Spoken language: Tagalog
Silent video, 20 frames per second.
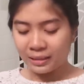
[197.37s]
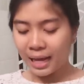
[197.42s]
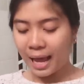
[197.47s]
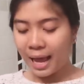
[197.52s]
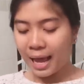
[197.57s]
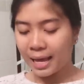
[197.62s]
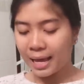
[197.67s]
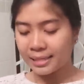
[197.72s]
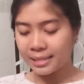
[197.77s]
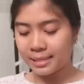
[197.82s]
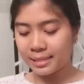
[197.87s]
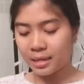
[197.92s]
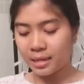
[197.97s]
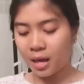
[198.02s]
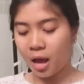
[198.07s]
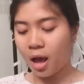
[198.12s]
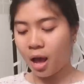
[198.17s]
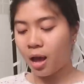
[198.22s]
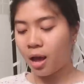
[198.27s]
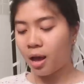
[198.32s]
Tapos,
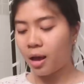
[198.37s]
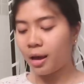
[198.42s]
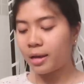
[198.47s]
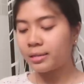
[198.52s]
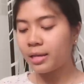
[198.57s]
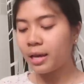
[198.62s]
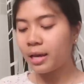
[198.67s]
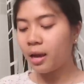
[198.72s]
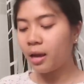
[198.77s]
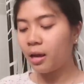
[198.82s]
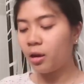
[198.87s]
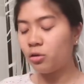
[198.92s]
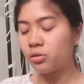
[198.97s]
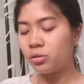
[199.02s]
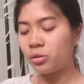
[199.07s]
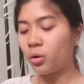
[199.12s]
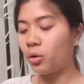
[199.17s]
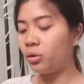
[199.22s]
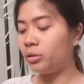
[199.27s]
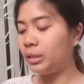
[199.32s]
uh, ah, kasi ang
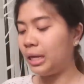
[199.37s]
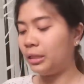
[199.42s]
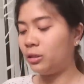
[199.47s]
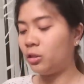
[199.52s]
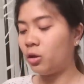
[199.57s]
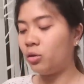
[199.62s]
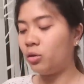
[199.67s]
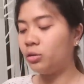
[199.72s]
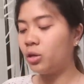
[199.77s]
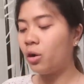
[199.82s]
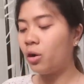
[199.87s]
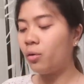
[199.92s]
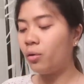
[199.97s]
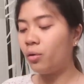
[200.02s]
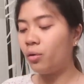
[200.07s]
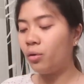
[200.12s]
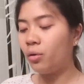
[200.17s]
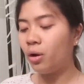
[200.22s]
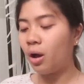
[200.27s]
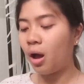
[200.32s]
gusto ko dito,
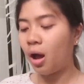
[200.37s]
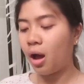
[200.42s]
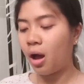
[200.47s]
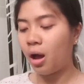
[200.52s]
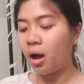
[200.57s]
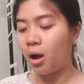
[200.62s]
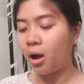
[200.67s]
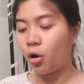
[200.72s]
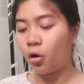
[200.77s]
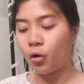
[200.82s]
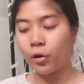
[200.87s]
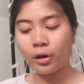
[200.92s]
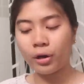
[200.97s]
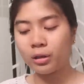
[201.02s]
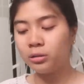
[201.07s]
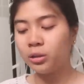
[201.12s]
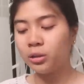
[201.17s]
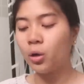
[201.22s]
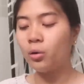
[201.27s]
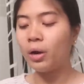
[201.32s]
no
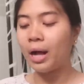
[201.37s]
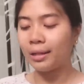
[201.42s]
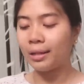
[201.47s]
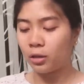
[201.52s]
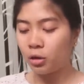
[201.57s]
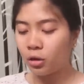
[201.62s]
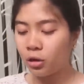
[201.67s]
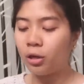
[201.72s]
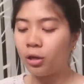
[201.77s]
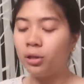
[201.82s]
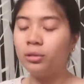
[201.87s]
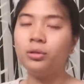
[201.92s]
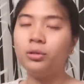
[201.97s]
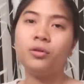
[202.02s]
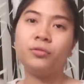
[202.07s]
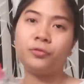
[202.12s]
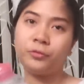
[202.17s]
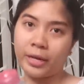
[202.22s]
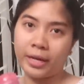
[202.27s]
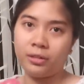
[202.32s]
oil, no alcohol,
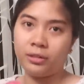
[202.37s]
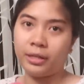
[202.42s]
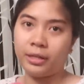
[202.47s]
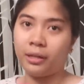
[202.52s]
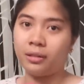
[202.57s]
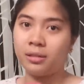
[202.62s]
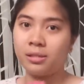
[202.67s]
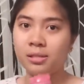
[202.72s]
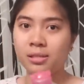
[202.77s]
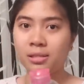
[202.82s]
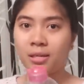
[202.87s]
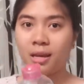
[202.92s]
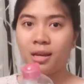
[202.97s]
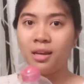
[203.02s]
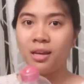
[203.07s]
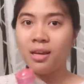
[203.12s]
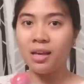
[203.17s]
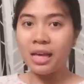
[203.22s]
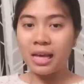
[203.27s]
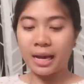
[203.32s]
no fragrance.
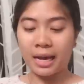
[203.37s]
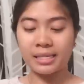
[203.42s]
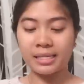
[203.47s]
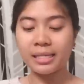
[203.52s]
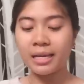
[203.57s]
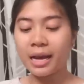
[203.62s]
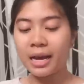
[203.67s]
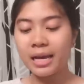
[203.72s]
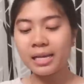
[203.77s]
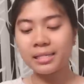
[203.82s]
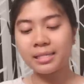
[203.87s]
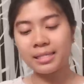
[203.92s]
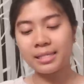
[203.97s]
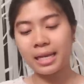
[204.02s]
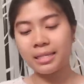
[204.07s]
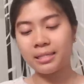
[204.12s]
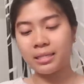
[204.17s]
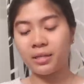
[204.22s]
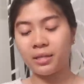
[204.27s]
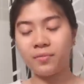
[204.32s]
Kasi nga,
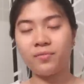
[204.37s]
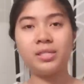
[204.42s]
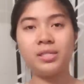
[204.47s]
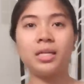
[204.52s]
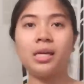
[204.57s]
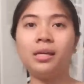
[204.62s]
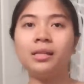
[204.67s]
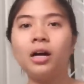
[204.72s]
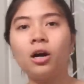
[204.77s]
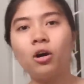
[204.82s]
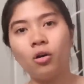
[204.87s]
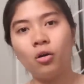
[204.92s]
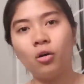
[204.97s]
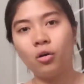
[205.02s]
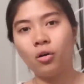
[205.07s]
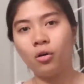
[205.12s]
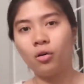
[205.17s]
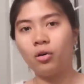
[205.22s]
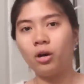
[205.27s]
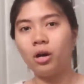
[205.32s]
sensitive skin
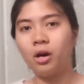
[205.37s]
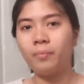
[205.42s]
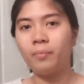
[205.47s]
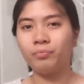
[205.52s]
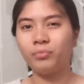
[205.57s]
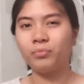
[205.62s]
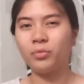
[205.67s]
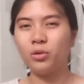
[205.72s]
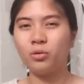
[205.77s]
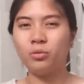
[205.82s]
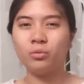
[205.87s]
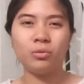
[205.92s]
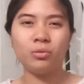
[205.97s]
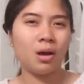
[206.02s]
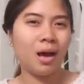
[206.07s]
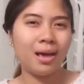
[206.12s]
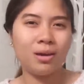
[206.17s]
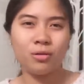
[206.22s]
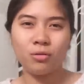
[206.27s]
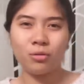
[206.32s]
ako, um,
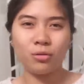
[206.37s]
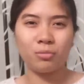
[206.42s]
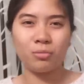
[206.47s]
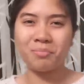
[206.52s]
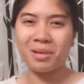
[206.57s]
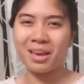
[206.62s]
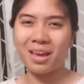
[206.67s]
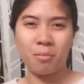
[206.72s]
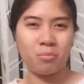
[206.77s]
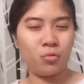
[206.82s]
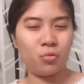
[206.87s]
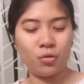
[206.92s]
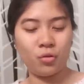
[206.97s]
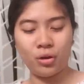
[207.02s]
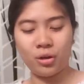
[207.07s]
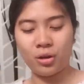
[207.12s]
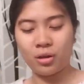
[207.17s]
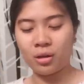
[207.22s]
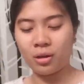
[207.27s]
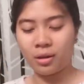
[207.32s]
yung, ayaw ko yung may
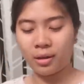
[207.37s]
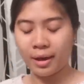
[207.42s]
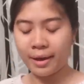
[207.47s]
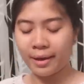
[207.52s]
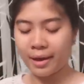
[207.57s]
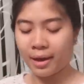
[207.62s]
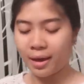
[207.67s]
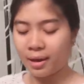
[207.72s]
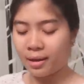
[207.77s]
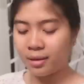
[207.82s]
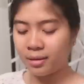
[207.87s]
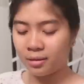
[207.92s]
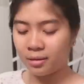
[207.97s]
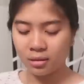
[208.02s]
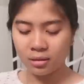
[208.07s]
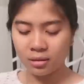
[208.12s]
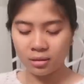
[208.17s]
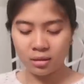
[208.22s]
amoy. Kaya,